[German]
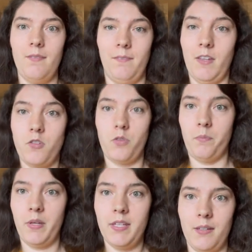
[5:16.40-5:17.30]
ist für
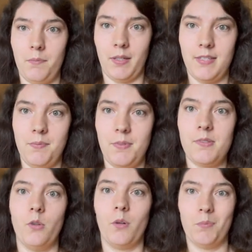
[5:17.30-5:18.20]
mich im Prinzip
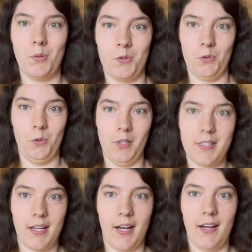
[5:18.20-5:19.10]
das
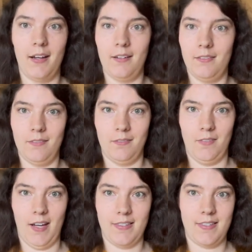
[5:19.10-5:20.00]
Nonplusultra,
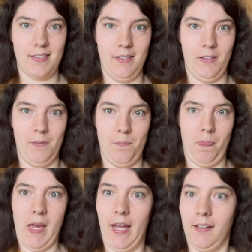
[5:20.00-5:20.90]
was
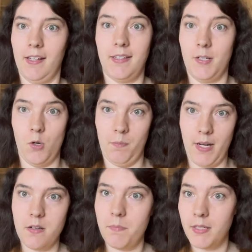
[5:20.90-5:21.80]
ähm, eigentlich die
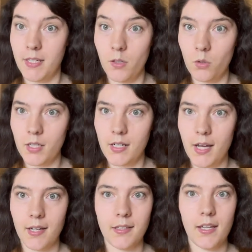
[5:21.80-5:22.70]
kompletten Bedingungen
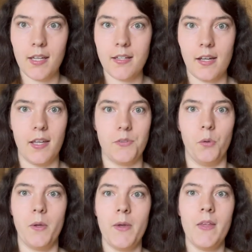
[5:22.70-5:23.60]
angeht.
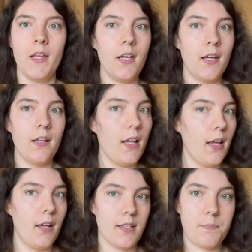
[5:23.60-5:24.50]
Also
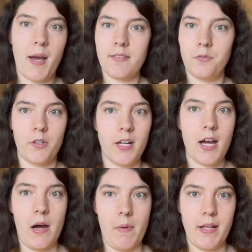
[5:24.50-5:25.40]
es passt von
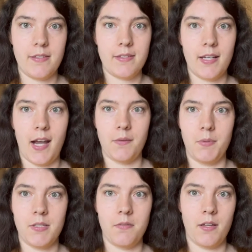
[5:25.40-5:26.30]
der Arbeitszeit
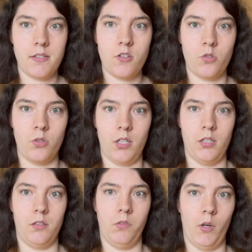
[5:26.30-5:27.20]
mit 20 Stunden in
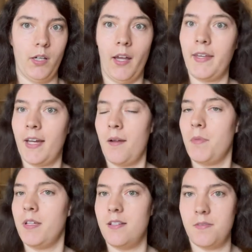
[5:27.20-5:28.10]
der Woche. Ich kann
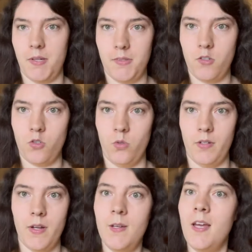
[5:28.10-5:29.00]
mir die 20 Stunden